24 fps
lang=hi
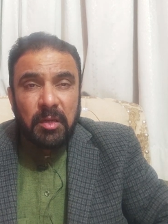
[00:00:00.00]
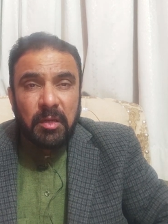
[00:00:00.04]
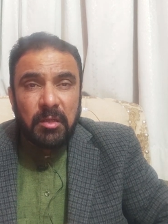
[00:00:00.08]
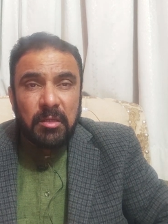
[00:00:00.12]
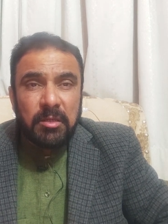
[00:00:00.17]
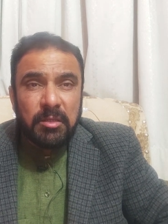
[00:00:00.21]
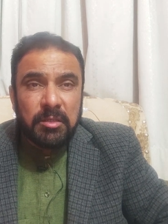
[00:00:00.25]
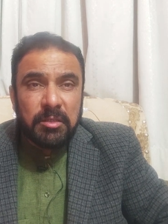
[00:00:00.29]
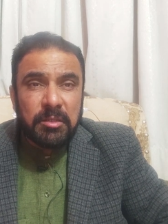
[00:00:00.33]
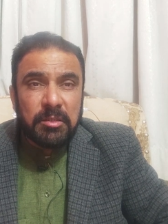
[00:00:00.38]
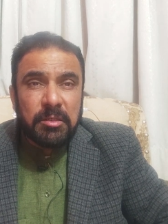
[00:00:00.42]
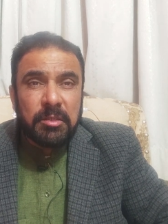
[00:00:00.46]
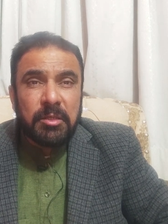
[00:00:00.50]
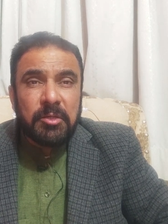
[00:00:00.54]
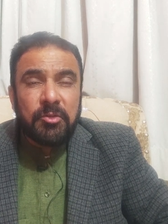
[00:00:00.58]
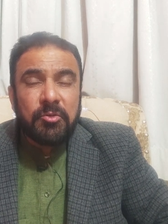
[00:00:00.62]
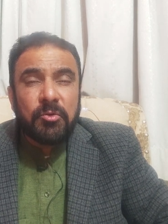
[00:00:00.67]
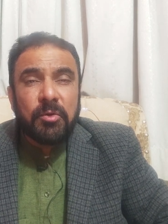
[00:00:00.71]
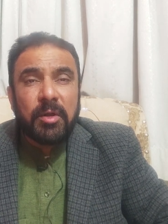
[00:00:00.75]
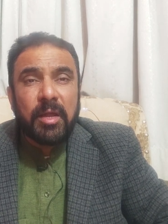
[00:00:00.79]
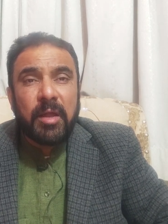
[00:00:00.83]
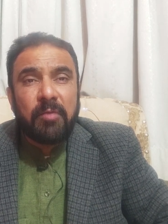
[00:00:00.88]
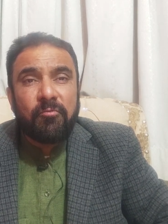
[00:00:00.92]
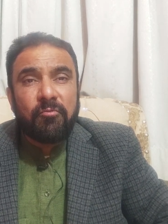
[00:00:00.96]
हिस्ट्री
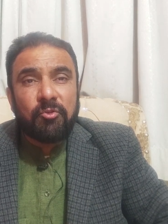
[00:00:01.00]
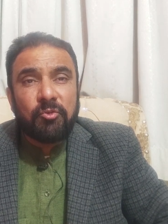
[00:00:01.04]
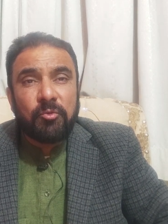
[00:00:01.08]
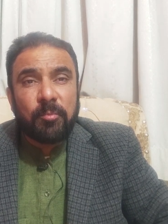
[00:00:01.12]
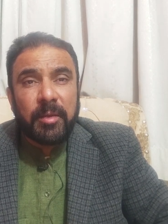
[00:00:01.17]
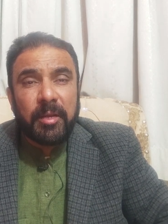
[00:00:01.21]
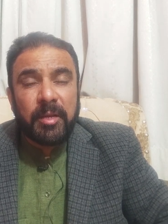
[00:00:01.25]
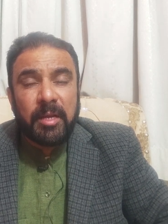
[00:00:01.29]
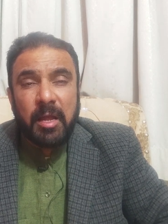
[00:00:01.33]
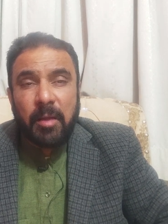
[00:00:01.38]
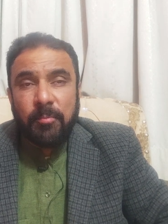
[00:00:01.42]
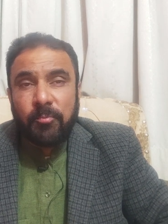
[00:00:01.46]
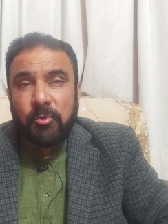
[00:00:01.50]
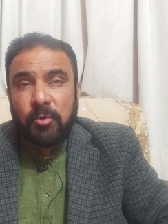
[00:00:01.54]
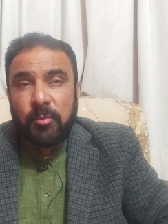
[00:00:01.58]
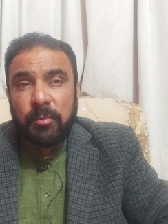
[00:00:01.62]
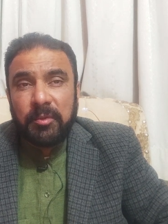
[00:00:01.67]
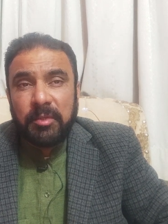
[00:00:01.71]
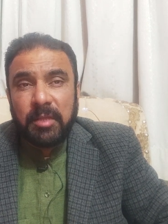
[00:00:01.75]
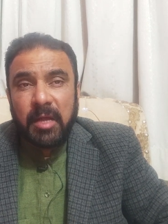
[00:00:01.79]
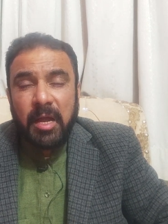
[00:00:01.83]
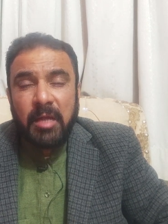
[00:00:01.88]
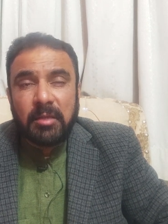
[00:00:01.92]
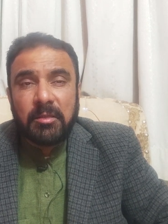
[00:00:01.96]
जो है वो तो मैंने आपको
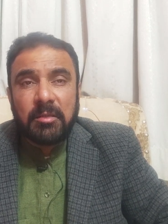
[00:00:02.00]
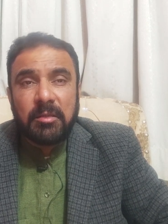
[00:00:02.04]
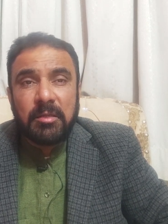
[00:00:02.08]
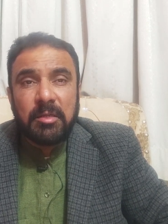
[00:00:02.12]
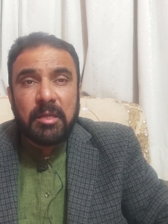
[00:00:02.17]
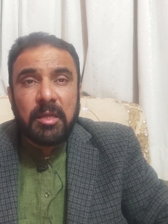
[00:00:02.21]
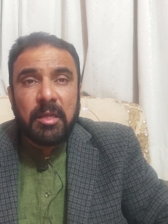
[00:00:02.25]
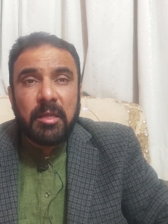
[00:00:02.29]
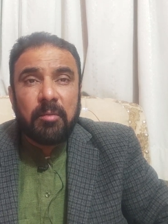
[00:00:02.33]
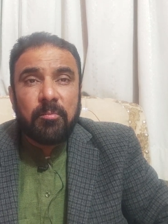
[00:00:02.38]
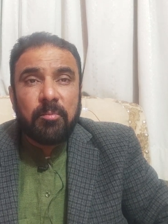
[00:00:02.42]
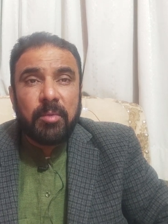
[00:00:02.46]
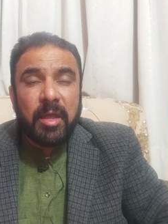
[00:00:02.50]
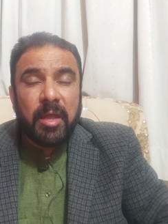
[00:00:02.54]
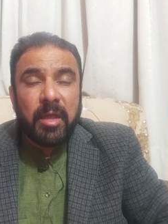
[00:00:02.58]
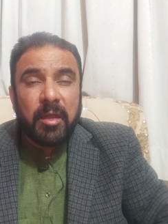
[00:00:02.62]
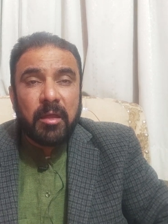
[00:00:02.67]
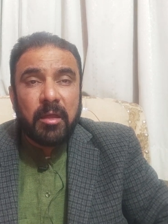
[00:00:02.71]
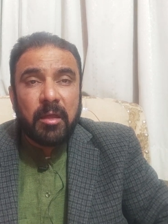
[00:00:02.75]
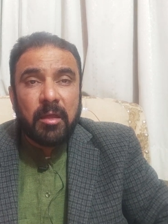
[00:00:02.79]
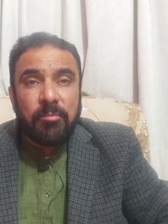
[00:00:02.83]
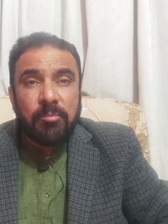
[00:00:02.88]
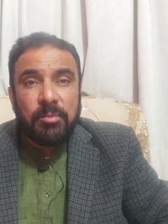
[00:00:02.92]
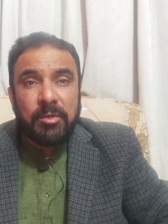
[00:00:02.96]
बता दी कि
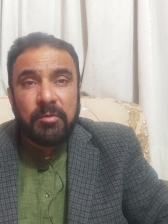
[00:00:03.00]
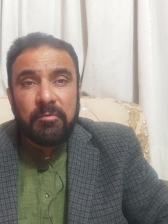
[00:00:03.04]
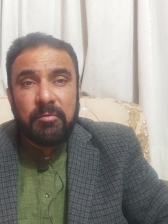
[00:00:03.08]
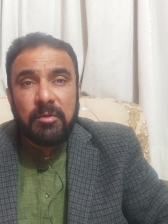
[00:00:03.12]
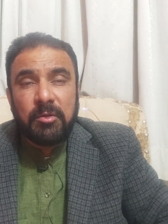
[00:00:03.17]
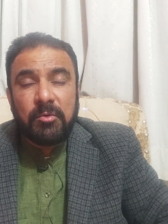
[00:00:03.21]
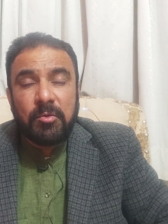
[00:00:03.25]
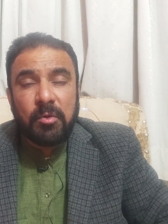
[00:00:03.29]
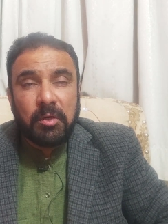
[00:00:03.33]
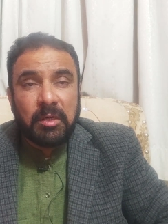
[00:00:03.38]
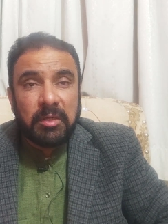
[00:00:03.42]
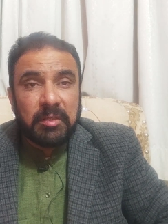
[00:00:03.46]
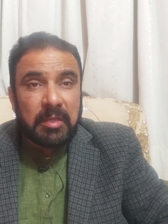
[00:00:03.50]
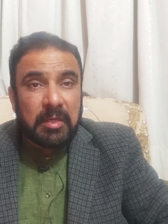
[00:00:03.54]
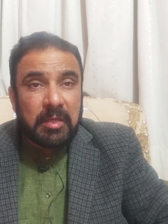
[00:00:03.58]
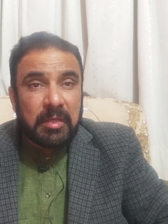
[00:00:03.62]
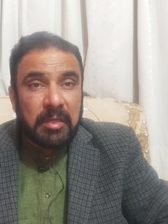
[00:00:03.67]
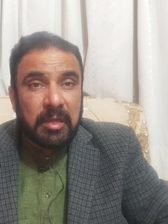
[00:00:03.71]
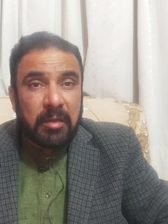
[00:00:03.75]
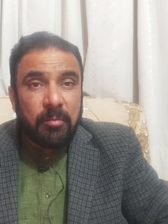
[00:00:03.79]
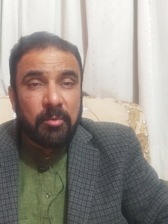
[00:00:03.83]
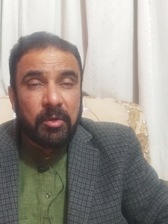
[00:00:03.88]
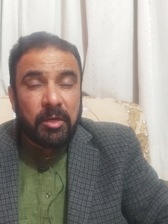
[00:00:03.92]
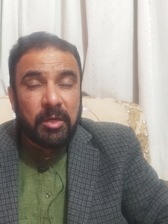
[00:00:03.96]
बीवी को कत्ल
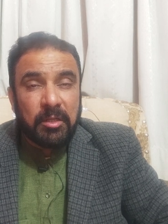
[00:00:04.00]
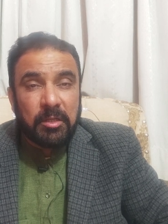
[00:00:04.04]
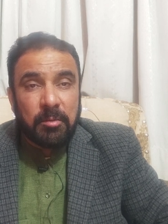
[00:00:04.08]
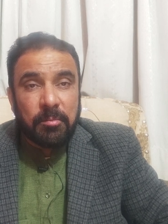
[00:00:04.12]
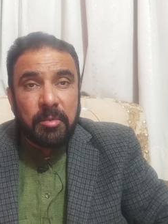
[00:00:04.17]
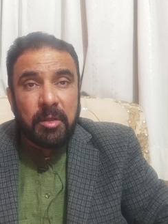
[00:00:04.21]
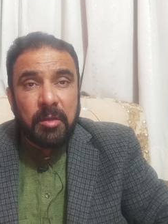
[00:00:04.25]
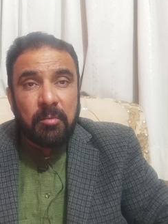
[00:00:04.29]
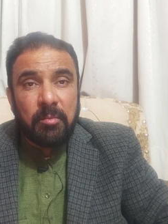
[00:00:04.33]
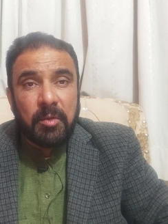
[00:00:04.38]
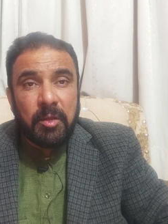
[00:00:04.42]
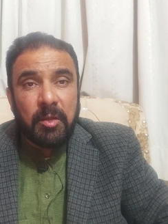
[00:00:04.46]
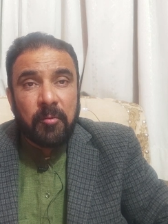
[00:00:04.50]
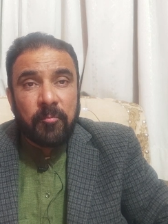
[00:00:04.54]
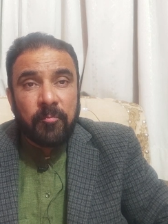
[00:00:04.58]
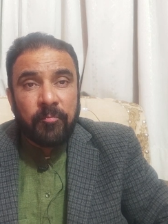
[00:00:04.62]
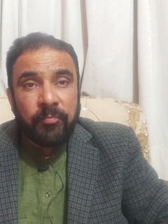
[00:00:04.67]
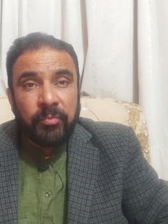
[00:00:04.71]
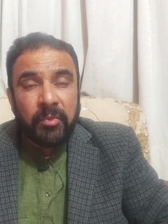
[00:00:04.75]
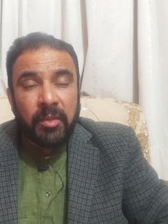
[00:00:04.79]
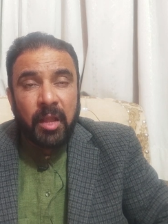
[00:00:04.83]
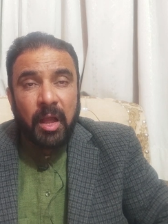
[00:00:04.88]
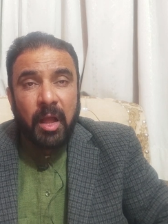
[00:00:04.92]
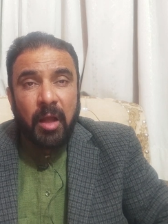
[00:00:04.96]
के मुकदमे में
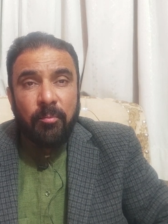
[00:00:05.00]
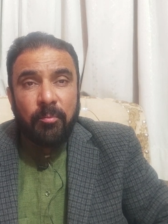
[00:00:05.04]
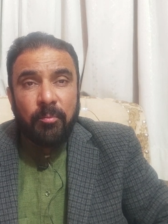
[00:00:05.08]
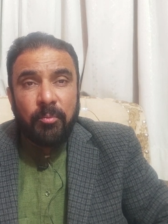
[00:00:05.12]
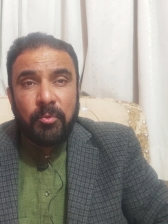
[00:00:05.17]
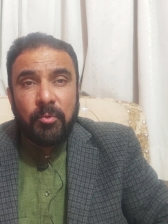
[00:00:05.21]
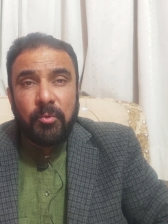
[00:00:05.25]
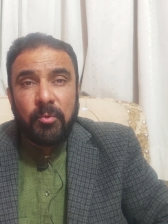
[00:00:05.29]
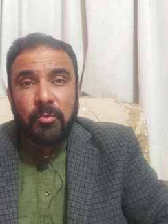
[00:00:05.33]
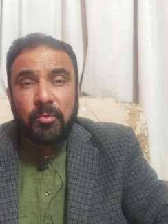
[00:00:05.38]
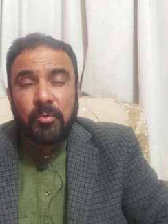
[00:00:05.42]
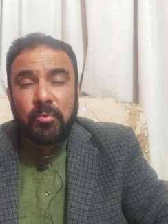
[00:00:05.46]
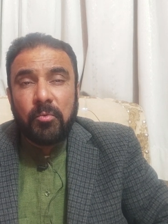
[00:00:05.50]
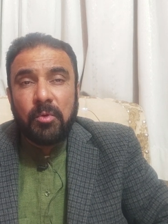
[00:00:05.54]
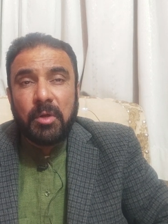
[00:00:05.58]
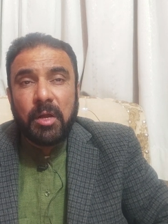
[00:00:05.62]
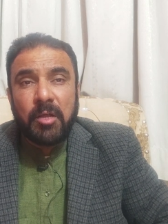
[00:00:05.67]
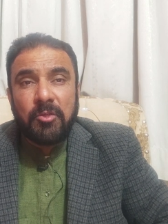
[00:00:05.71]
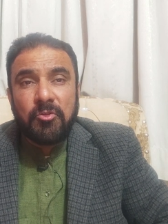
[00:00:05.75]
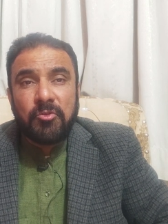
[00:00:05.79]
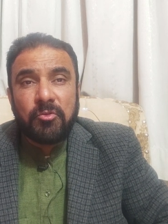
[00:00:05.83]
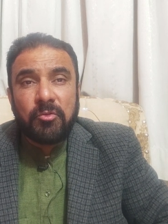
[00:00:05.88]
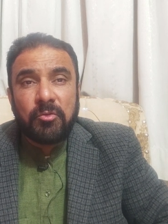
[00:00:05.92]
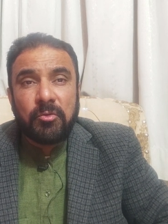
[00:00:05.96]
अब लोगों
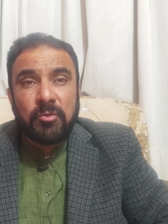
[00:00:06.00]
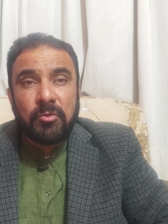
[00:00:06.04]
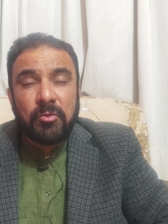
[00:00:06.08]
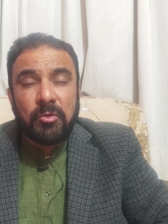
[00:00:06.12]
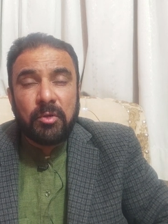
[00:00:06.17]
का जो